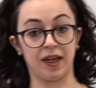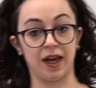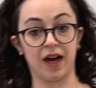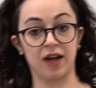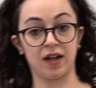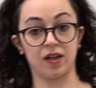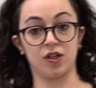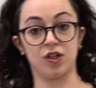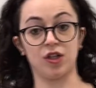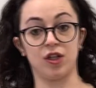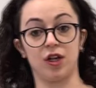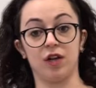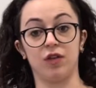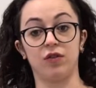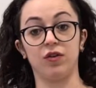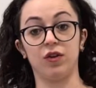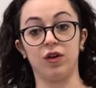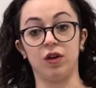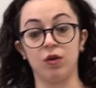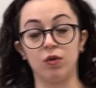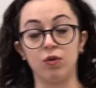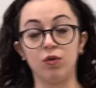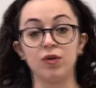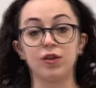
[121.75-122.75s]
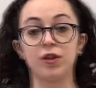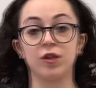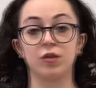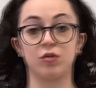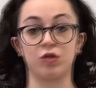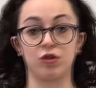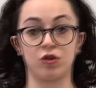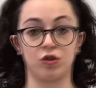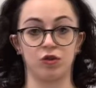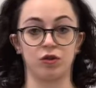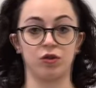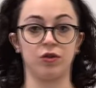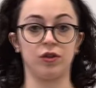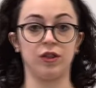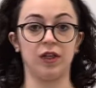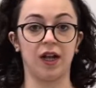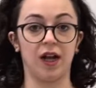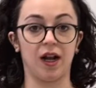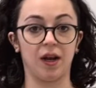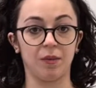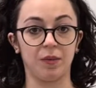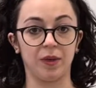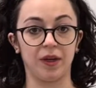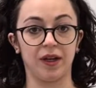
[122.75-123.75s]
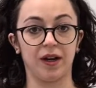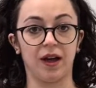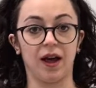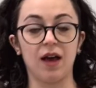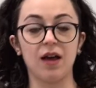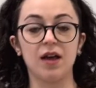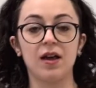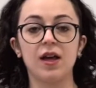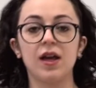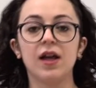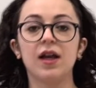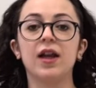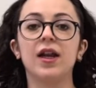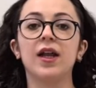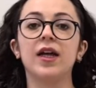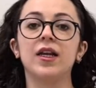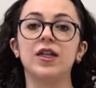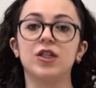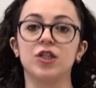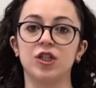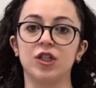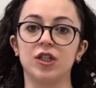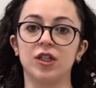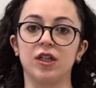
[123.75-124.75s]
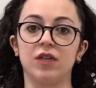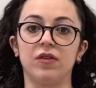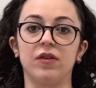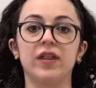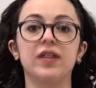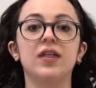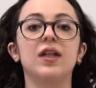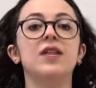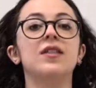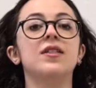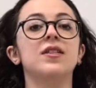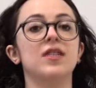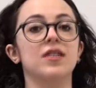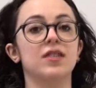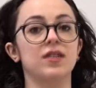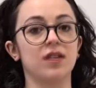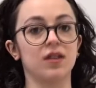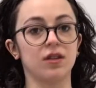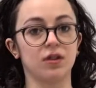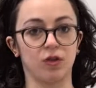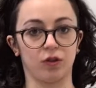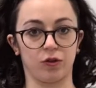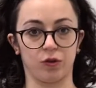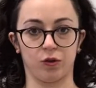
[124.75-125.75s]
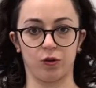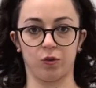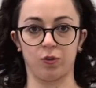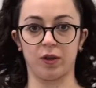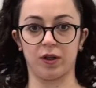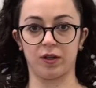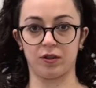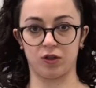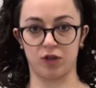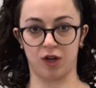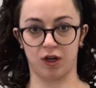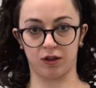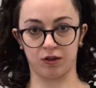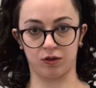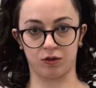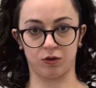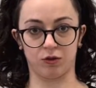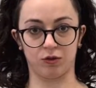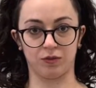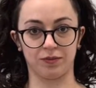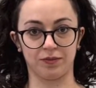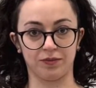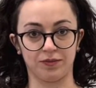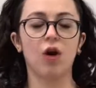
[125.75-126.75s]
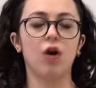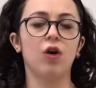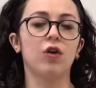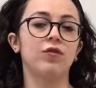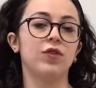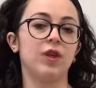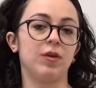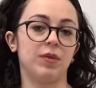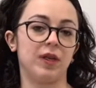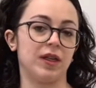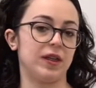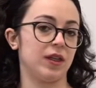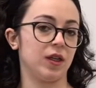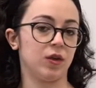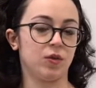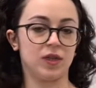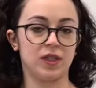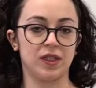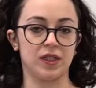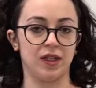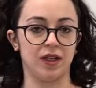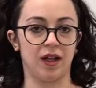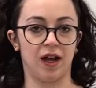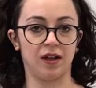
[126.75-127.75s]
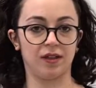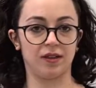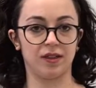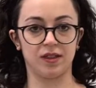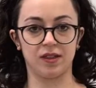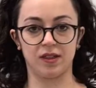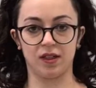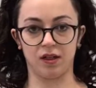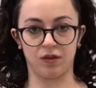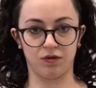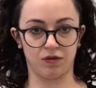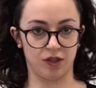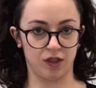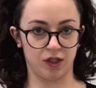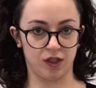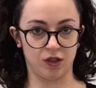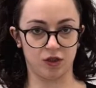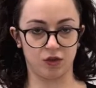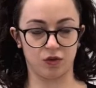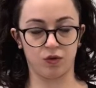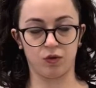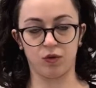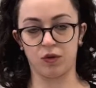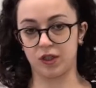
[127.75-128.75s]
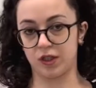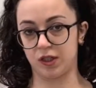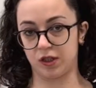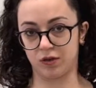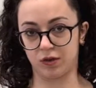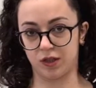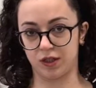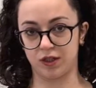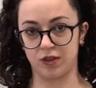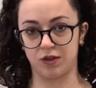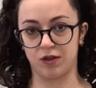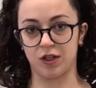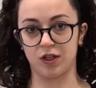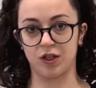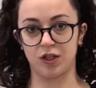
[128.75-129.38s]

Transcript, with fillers: carcere fino all'ultimo giorno della pena la recidiva è del 68%. Ovviamente questi dati si riferiscono a situazioni